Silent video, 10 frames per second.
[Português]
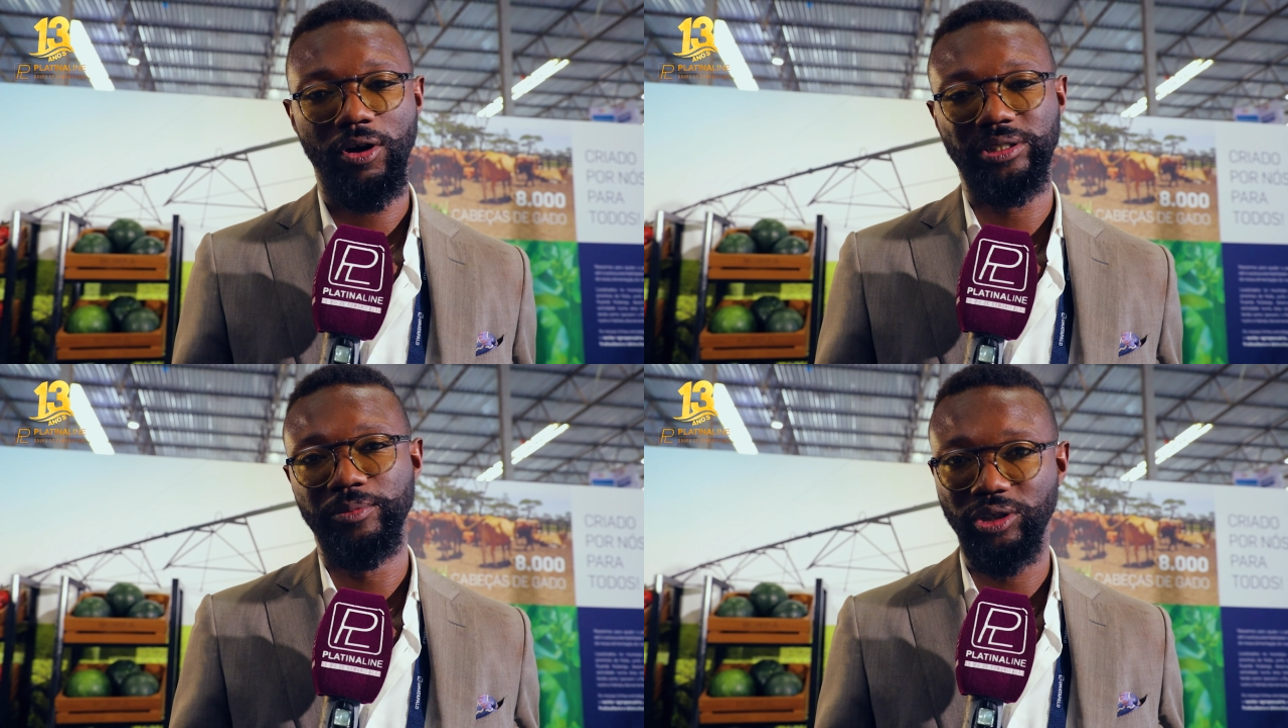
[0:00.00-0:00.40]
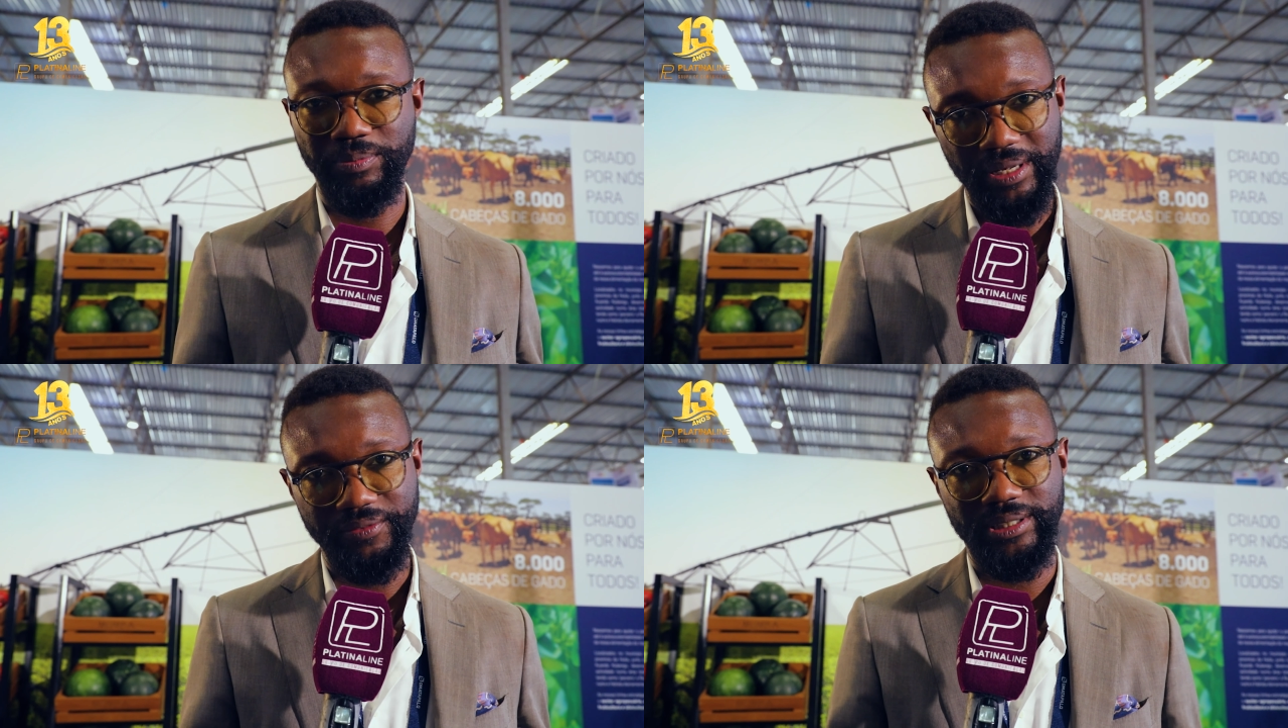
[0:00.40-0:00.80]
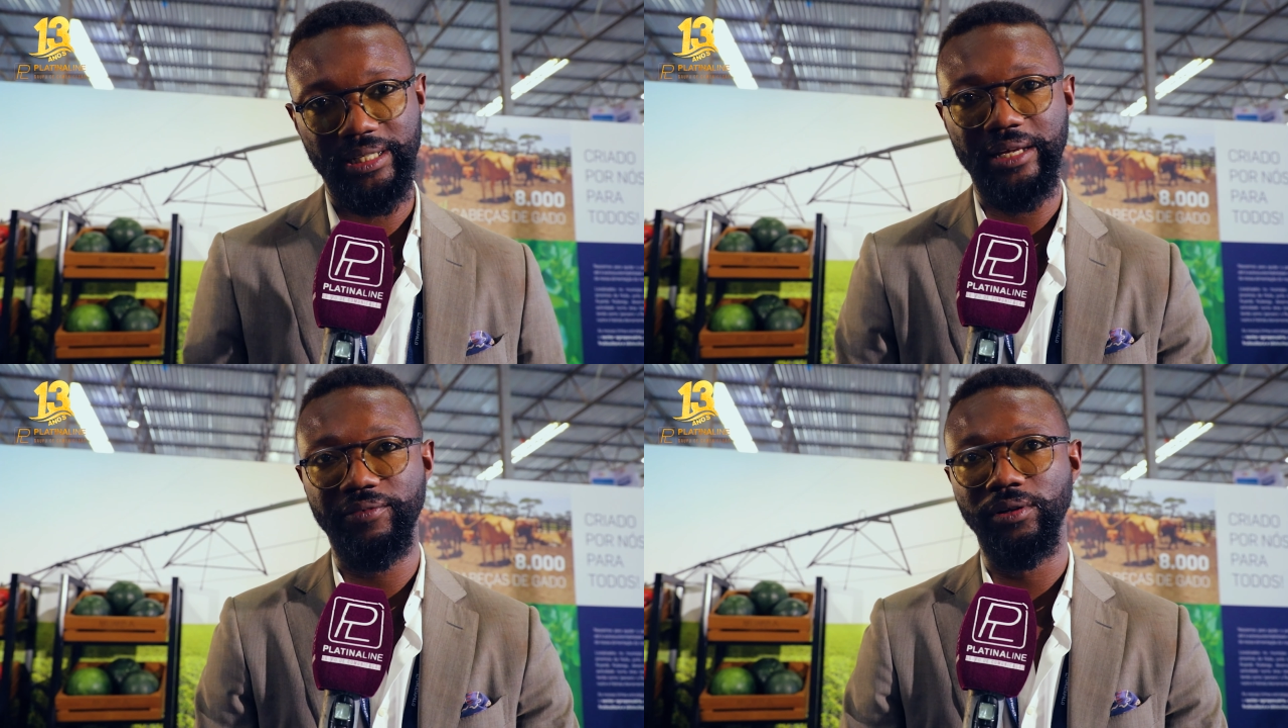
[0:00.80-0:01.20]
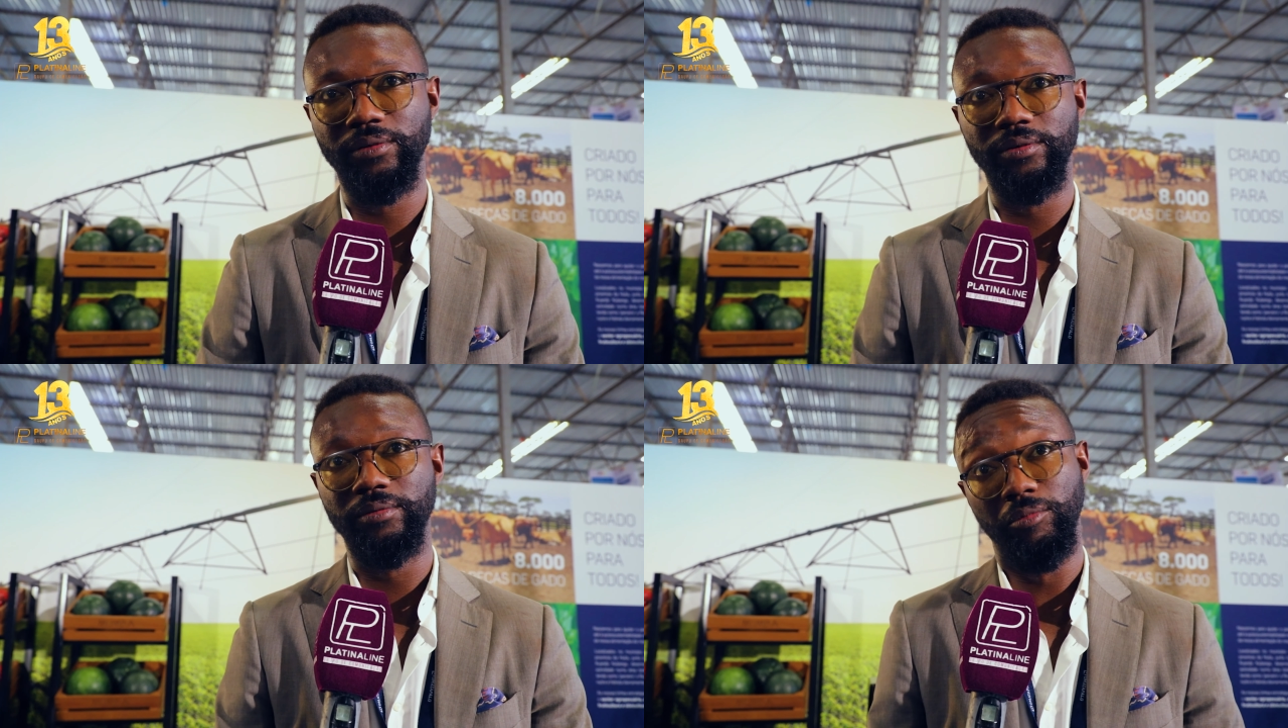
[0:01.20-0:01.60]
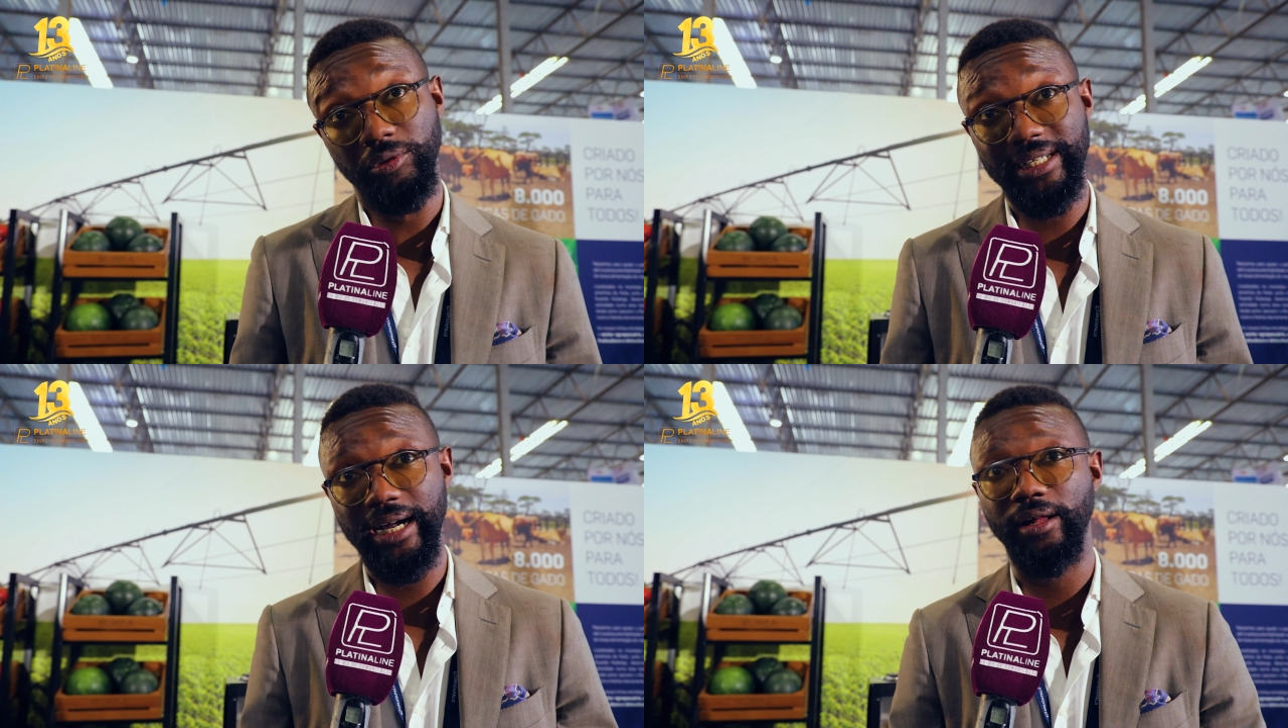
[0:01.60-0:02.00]
aos melhores bifes a nível
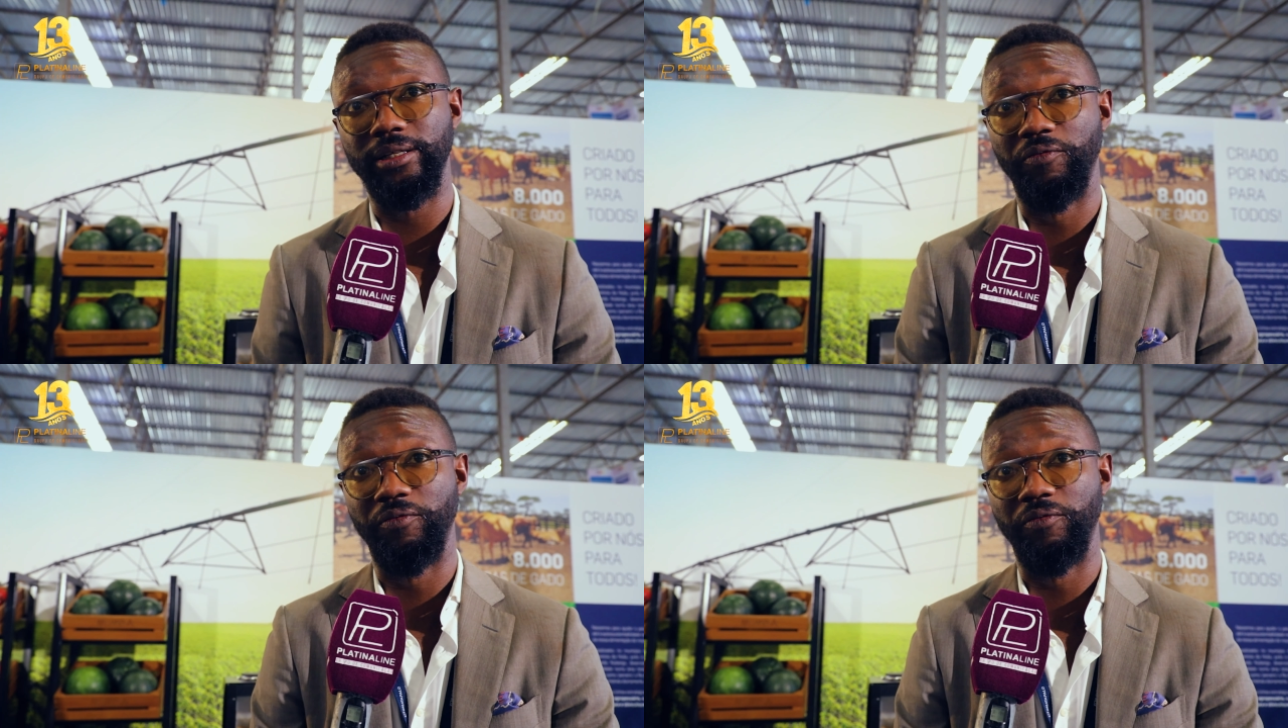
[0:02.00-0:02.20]
mundial.